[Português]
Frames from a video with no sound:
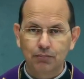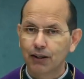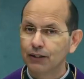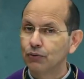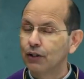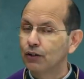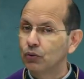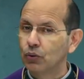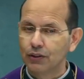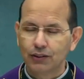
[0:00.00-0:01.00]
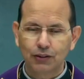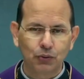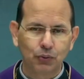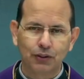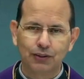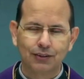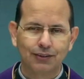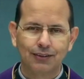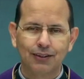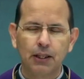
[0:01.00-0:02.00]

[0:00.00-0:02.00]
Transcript: mais do que todas as outras,